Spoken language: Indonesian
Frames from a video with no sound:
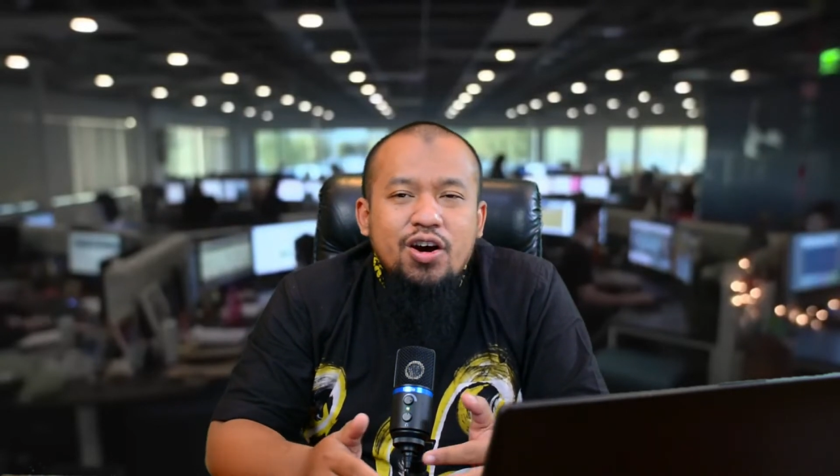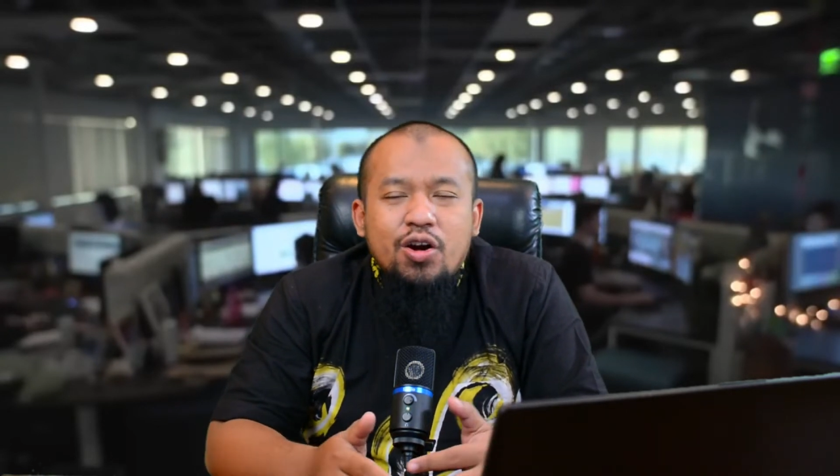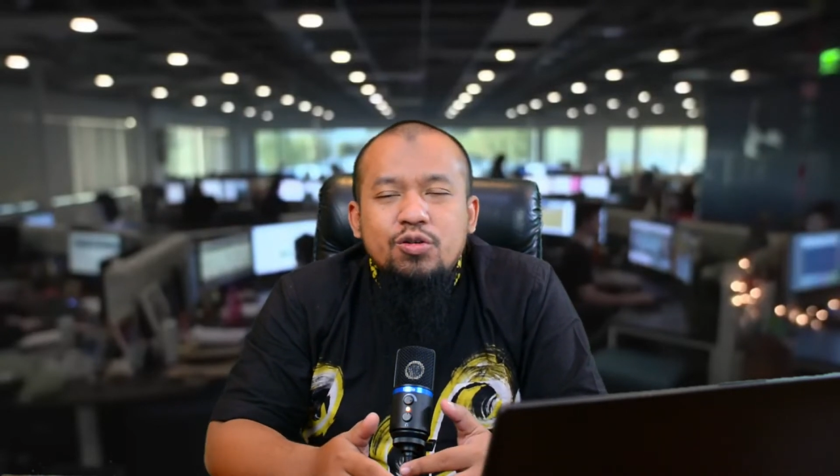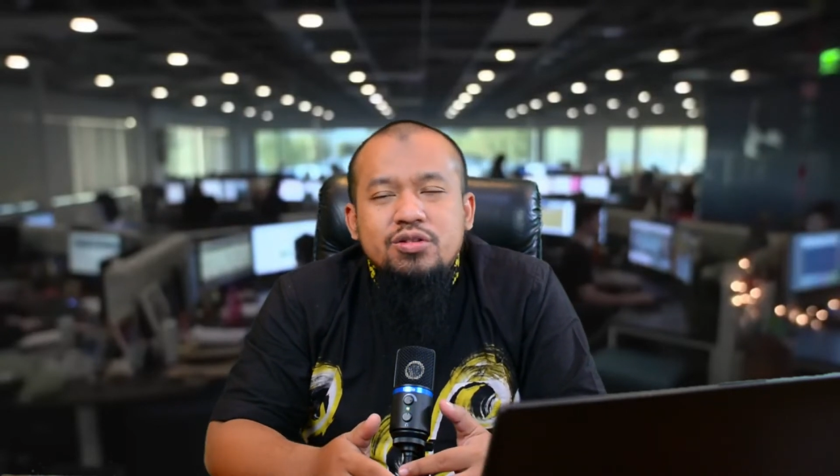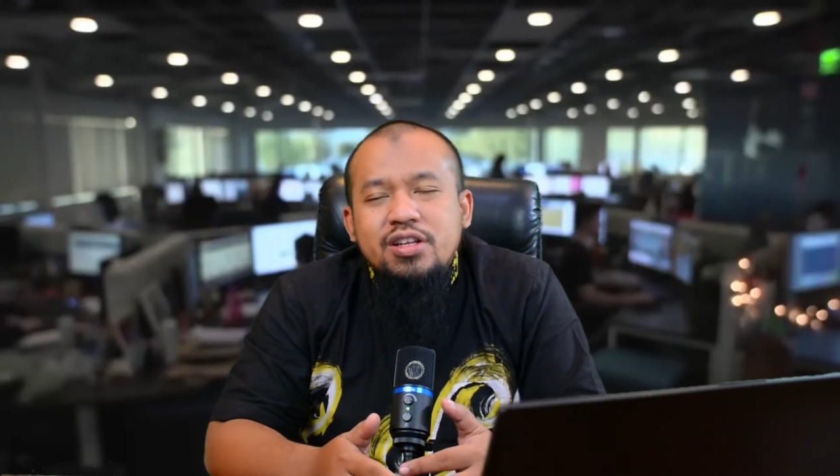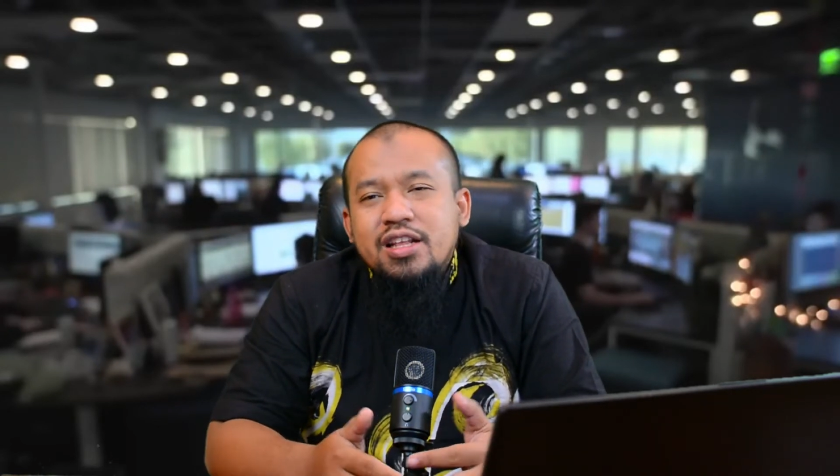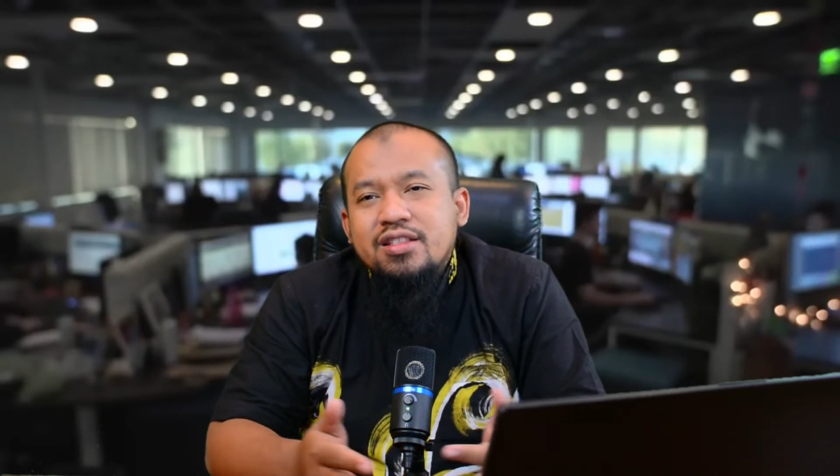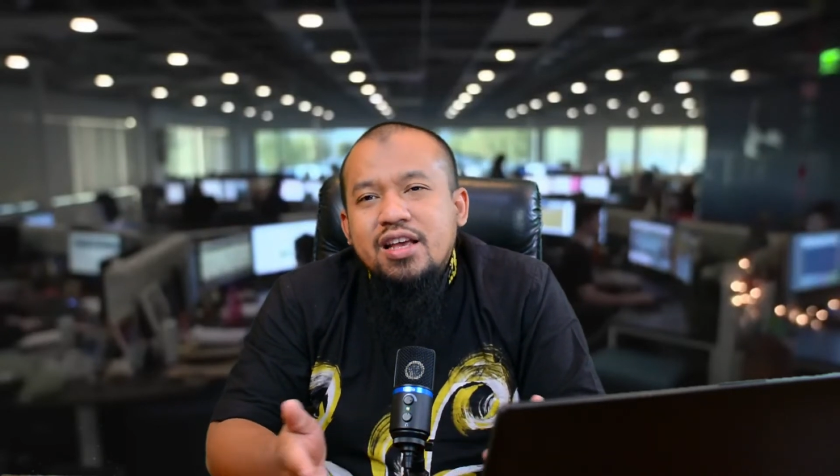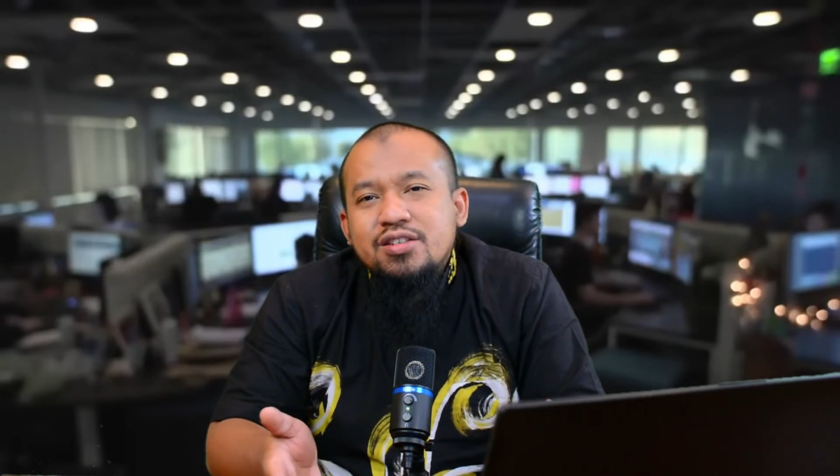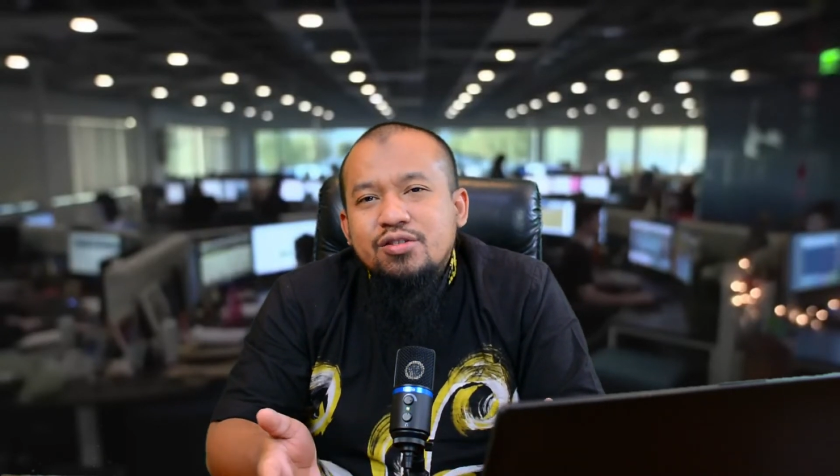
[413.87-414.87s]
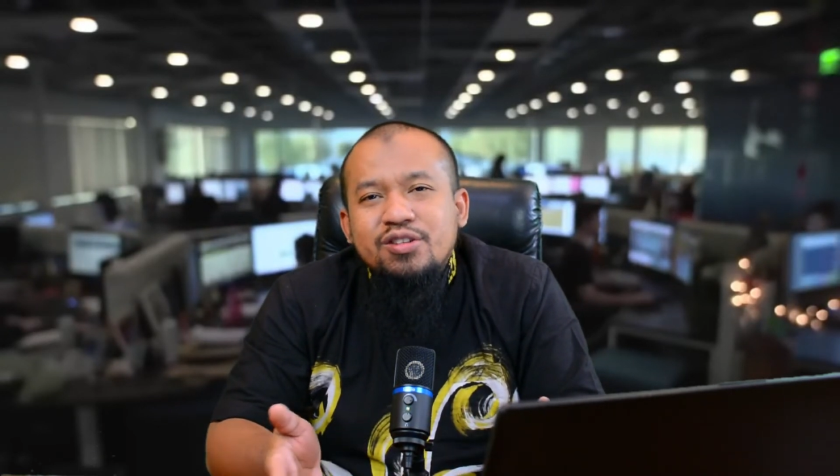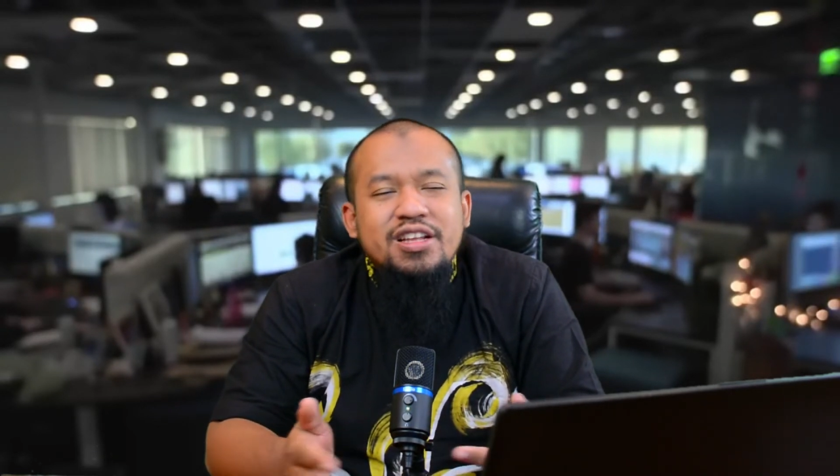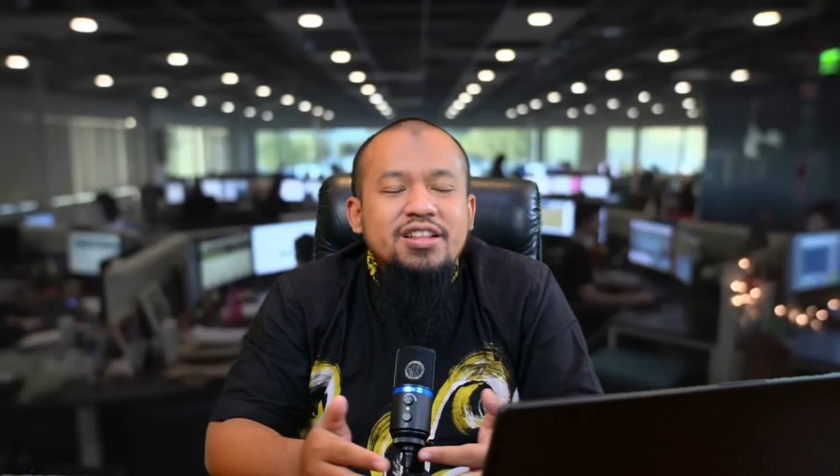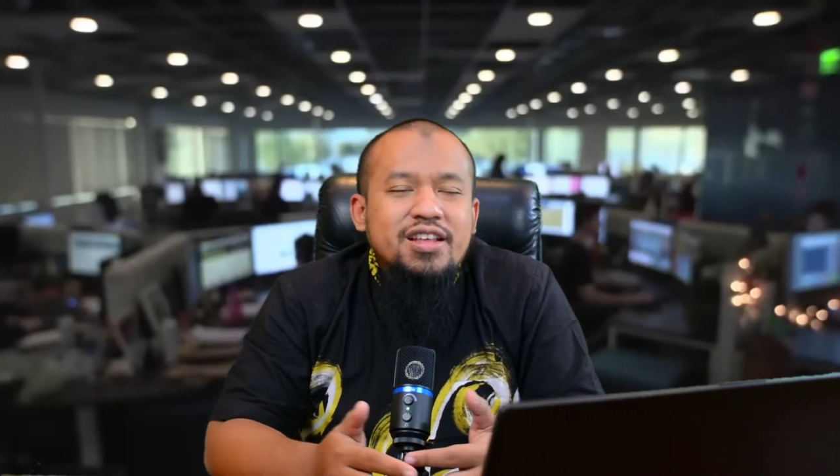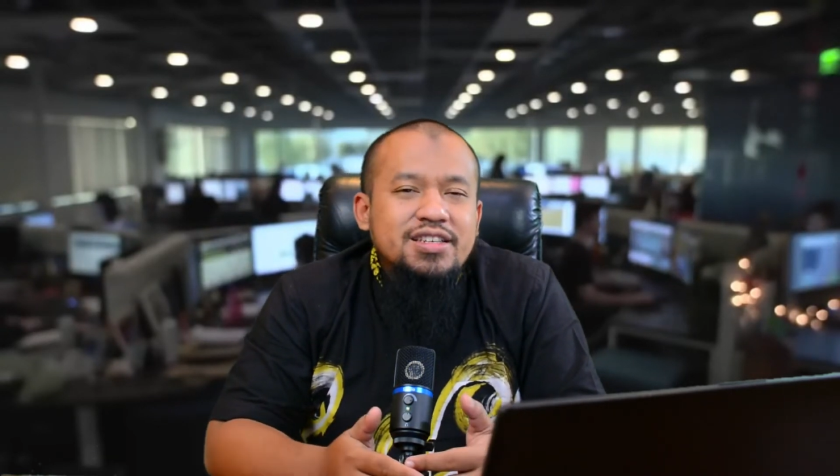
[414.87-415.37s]

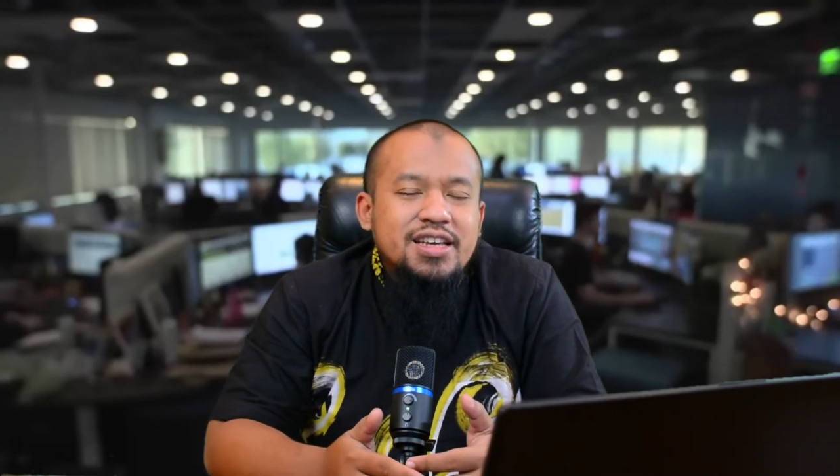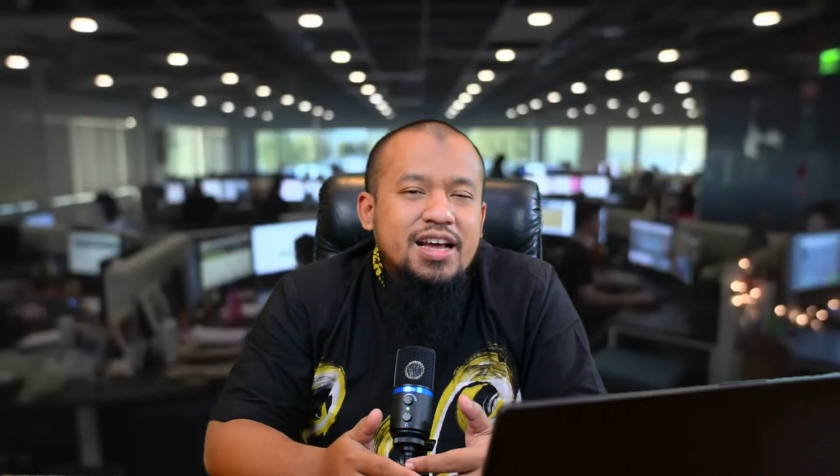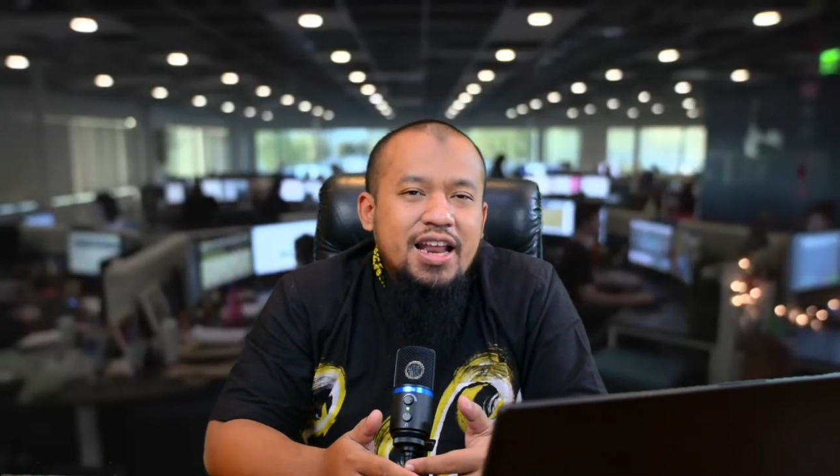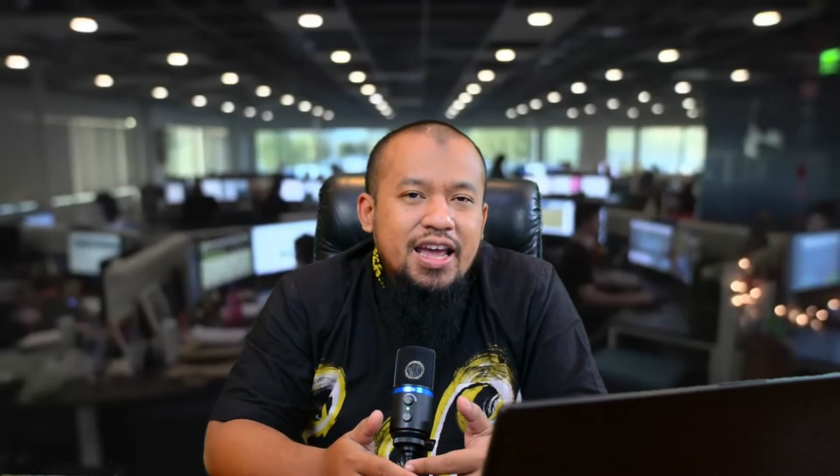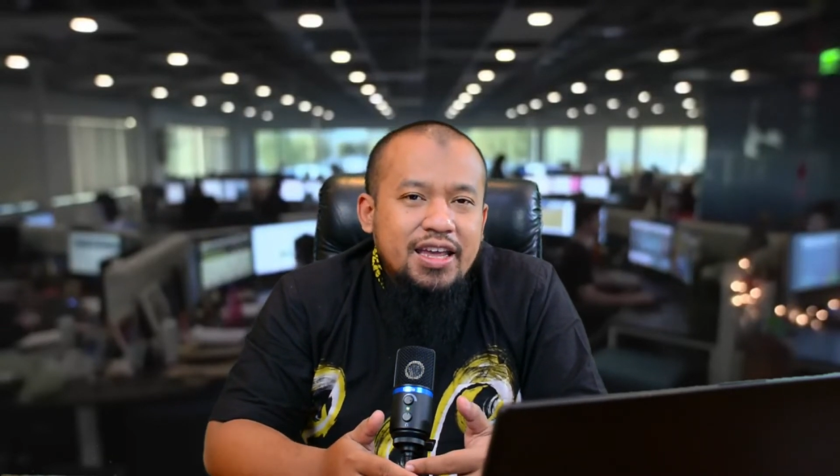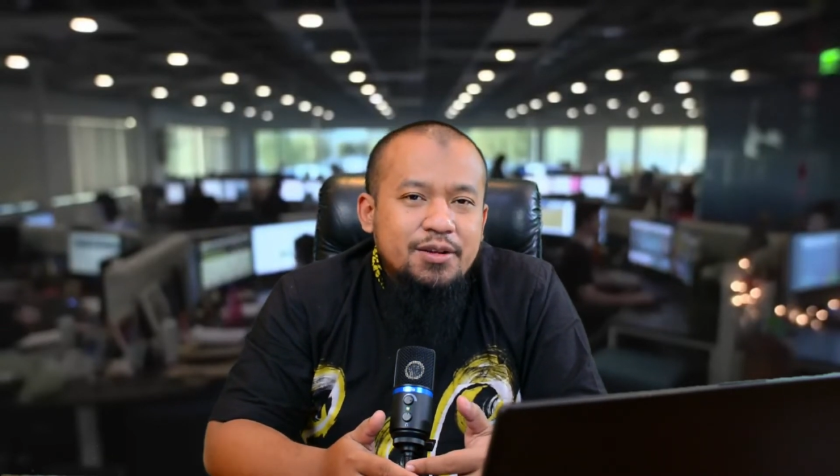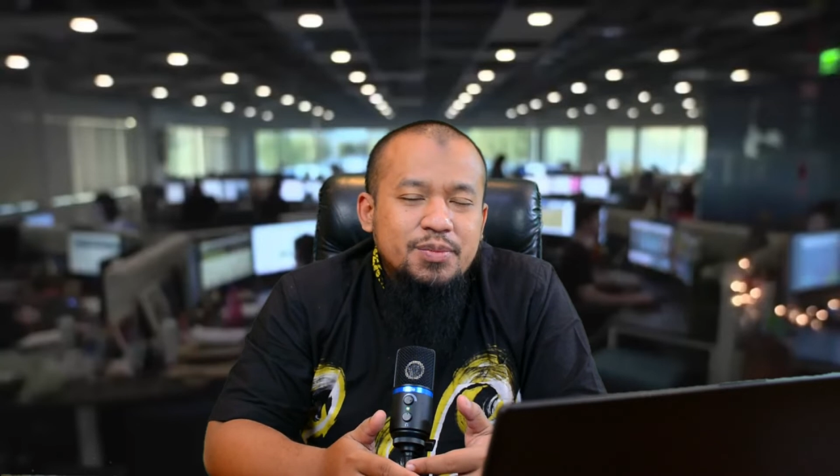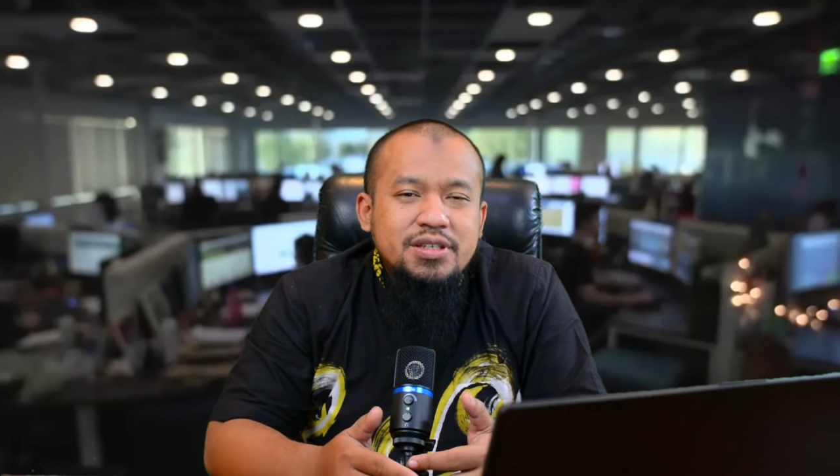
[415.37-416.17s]
rutinitas-rutinitas yang lain,